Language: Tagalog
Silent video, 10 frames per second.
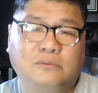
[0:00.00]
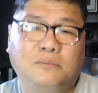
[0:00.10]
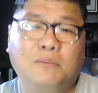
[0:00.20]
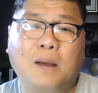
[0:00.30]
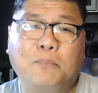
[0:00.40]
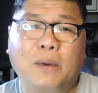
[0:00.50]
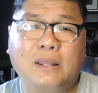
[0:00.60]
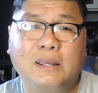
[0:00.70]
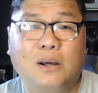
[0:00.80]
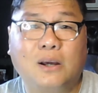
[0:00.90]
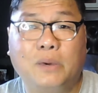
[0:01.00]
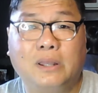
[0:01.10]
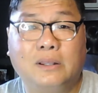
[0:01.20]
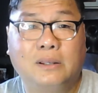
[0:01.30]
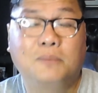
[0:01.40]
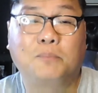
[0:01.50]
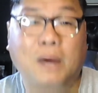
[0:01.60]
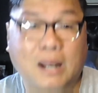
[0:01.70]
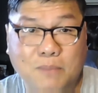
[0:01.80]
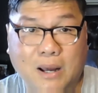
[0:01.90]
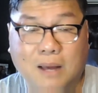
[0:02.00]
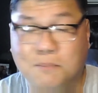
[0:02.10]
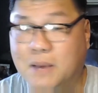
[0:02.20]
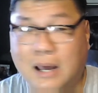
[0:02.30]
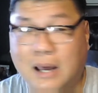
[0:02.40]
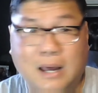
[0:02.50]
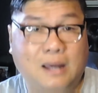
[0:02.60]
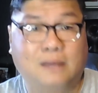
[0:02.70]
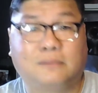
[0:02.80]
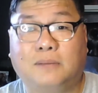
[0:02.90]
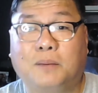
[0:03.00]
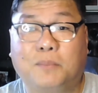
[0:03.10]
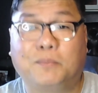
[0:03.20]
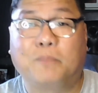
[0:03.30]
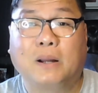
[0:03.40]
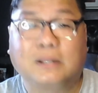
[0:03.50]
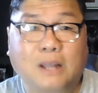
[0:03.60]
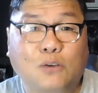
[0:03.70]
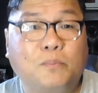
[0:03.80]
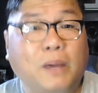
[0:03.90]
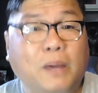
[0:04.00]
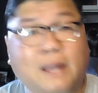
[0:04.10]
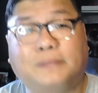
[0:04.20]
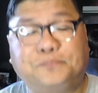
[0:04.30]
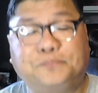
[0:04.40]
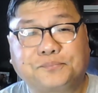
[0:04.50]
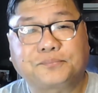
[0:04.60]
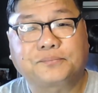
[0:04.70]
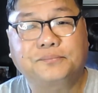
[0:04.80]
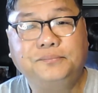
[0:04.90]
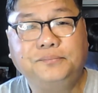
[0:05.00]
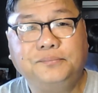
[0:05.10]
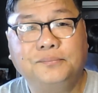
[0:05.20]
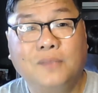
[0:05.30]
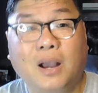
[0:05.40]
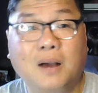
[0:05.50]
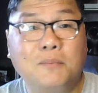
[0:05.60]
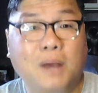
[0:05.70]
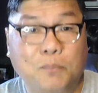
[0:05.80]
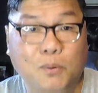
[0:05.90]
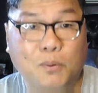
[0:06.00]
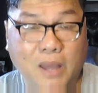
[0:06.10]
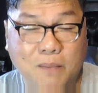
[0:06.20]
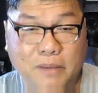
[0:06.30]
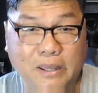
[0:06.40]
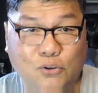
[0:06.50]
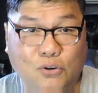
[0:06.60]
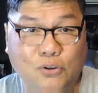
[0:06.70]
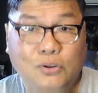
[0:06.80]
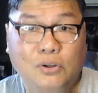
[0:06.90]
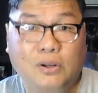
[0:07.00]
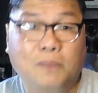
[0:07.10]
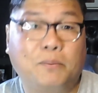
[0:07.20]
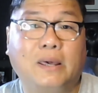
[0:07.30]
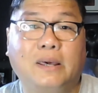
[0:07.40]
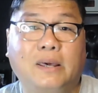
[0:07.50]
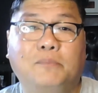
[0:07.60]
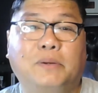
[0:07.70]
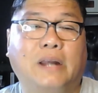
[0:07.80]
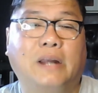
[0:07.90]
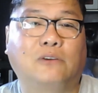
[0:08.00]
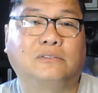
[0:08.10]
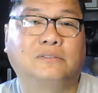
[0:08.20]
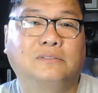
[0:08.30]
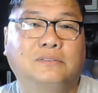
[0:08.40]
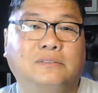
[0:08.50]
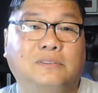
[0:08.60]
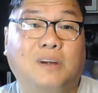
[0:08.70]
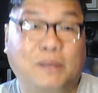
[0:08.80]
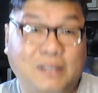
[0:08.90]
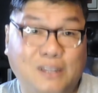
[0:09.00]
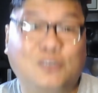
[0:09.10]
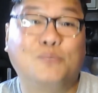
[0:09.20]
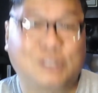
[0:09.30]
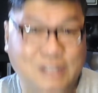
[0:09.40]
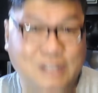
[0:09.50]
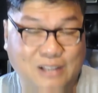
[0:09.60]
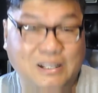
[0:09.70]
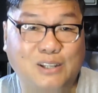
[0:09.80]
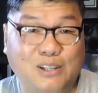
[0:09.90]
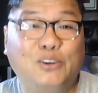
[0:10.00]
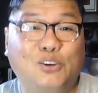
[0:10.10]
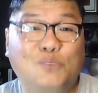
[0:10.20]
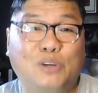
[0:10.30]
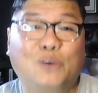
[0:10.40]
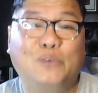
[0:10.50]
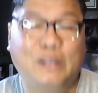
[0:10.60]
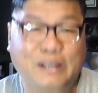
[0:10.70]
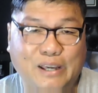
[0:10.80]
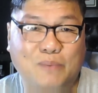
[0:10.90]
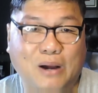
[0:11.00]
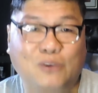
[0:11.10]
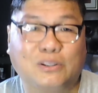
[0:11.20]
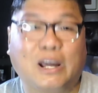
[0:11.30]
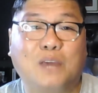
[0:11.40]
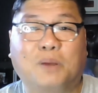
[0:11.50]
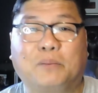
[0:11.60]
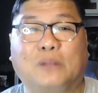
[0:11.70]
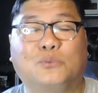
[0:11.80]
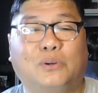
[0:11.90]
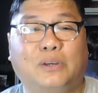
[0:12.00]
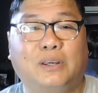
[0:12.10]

Mga pwedeng gawin para mak- maka, ma- mapagtagumpayan ang mga problemang ito ng pagiging burnout. Kapatid, kumusta? Tatanungin ko muna uli kayo bago tayo magpatuloy.